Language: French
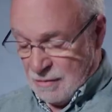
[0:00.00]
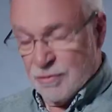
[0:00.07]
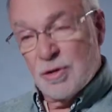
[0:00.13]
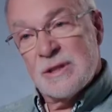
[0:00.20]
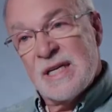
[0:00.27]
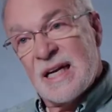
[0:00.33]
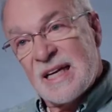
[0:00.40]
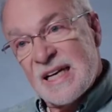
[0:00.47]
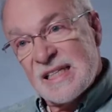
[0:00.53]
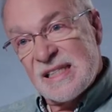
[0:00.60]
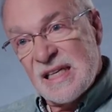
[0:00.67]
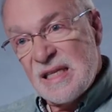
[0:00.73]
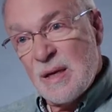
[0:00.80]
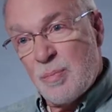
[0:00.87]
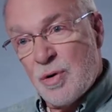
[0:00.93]
faut dire qu'à
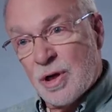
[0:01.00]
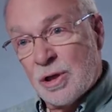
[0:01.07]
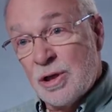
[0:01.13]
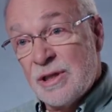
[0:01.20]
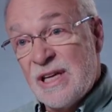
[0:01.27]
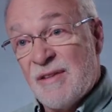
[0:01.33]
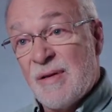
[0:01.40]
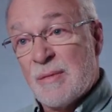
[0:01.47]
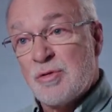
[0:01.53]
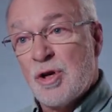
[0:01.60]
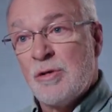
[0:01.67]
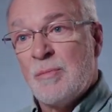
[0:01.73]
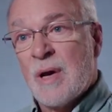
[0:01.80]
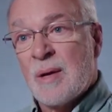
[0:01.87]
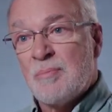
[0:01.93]
cette époque-là, il n'y avait
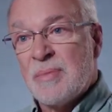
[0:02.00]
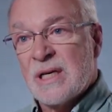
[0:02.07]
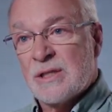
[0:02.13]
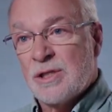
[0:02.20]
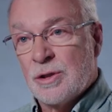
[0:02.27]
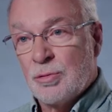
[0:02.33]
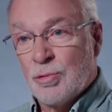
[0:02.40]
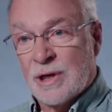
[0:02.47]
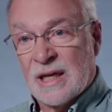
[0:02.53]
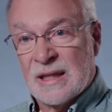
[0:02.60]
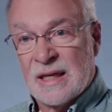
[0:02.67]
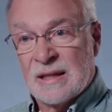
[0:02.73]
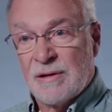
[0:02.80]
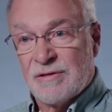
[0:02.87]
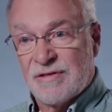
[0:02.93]
absolument personne au
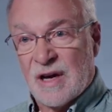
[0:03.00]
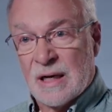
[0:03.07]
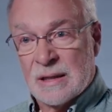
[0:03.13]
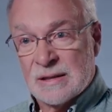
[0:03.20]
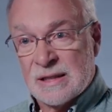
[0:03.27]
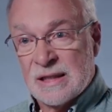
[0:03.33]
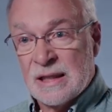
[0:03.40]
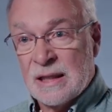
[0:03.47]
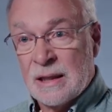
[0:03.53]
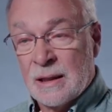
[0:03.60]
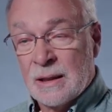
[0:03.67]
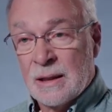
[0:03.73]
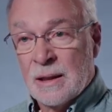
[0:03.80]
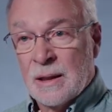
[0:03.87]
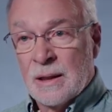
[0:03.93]
Canada français
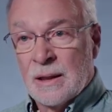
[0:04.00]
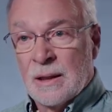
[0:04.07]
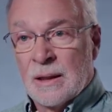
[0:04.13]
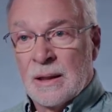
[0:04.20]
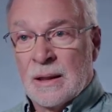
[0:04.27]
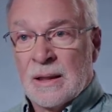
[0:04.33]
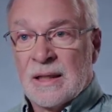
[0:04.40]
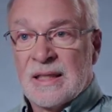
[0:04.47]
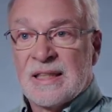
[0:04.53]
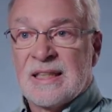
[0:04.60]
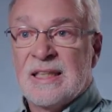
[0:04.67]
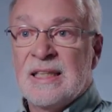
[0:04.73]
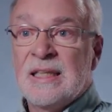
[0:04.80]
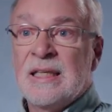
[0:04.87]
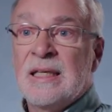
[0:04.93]

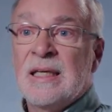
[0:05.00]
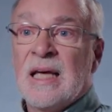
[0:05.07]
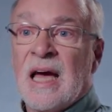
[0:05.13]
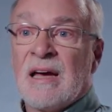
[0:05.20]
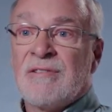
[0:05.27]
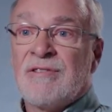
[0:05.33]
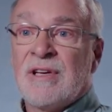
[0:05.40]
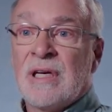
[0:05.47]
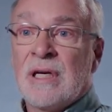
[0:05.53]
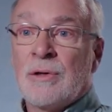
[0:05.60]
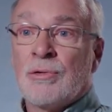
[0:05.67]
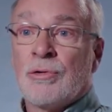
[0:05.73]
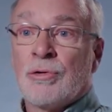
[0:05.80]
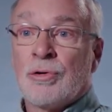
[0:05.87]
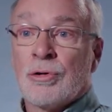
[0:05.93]
qui avait
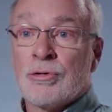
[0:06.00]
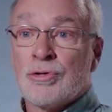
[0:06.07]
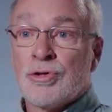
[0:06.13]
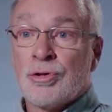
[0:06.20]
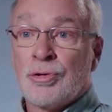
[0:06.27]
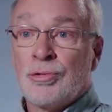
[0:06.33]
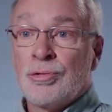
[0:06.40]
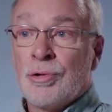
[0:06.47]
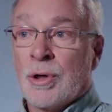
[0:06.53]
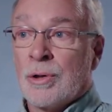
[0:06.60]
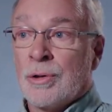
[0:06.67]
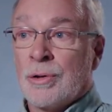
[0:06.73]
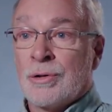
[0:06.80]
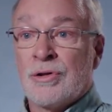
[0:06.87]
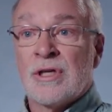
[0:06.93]
une culture
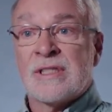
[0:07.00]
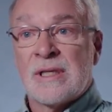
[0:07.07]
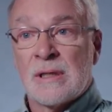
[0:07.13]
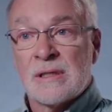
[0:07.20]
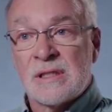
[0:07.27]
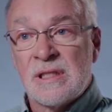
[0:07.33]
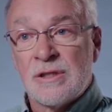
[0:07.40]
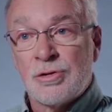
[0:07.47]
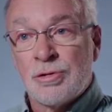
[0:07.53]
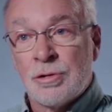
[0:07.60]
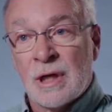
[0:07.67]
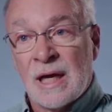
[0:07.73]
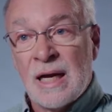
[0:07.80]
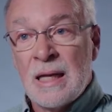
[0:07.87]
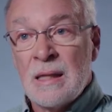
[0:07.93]
euh, de sciences
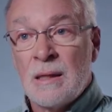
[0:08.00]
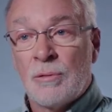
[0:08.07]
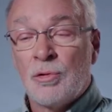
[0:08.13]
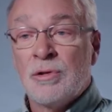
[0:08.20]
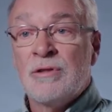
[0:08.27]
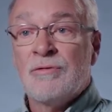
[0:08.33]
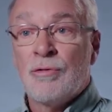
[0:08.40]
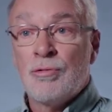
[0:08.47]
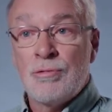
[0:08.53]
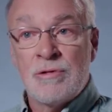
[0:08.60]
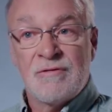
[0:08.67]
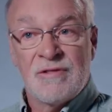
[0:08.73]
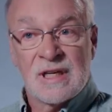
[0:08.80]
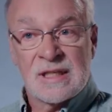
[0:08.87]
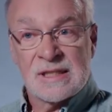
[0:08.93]
naturelles au niveau
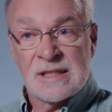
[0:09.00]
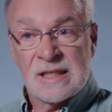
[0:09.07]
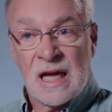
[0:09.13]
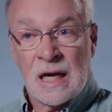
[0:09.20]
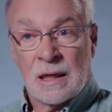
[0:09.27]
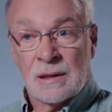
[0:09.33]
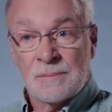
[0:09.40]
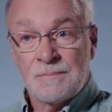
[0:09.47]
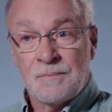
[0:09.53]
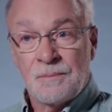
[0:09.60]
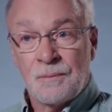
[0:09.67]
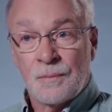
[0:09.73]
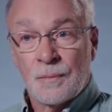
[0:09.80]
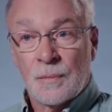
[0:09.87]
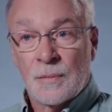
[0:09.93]
universitaire.
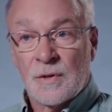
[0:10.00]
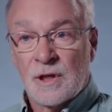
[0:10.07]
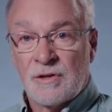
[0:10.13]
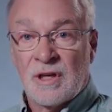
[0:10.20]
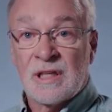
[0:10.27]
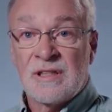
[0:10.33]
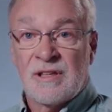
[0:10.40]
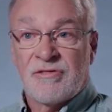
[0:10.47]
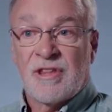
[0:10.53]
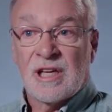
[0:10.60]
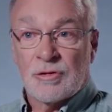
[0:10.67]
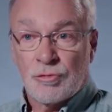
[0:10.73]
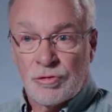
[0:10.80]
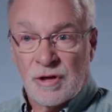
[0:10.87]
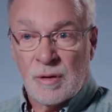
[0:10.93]
Ça n'existait
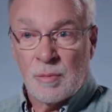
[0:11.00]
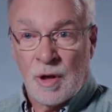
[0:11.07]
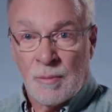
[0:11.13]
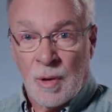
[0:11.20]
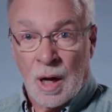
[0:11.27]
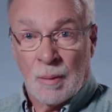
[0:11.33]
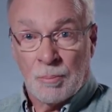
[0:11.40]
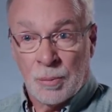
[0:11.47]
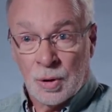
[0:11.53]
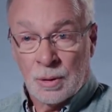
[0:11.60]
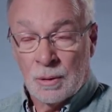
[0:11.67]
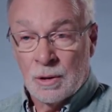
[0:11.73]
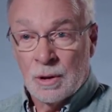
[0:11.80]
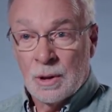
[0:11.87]
tout simplement pas.